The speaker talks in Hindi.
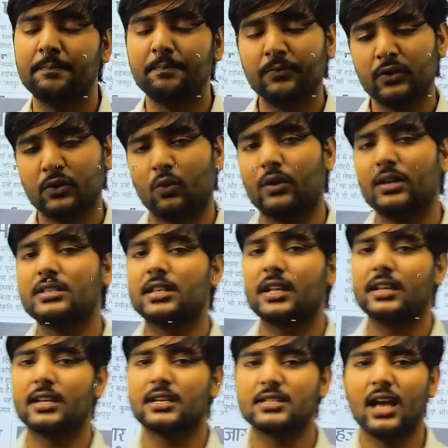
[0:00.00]
तो इस तरीके
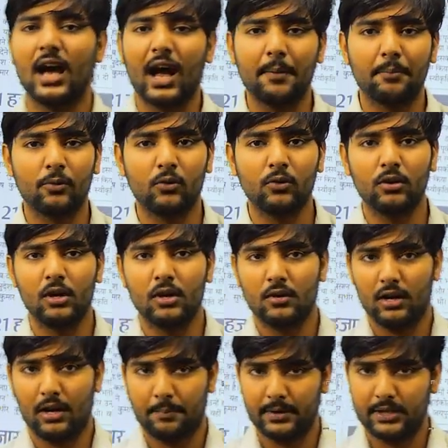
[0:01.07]
से आप लोग
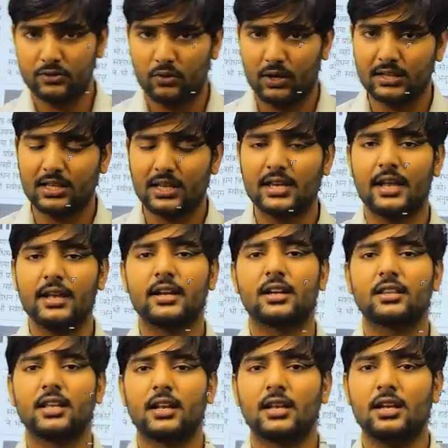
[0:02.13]
अपनी जो है तैयारी करते
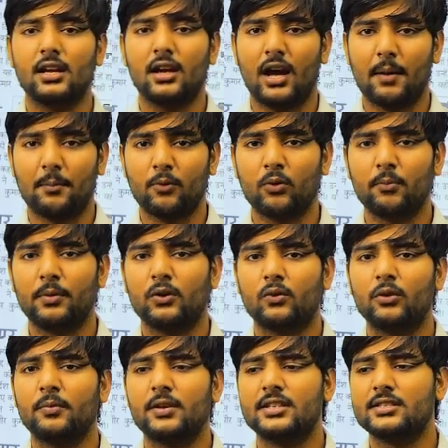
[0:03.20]
रहिए आप लोग बिल्कुल
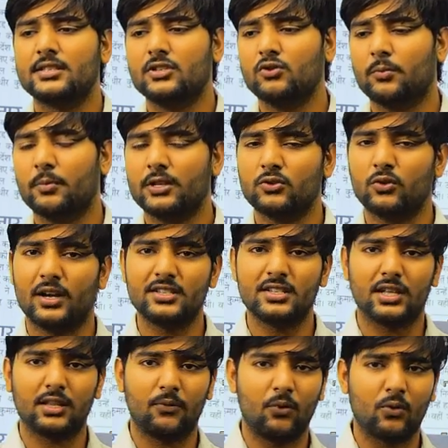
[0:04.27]
भी इन चीज़ों पे जो है ज़्यादा
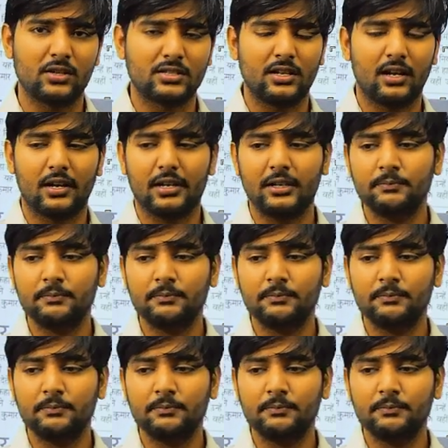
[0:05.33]
फोकस ना करें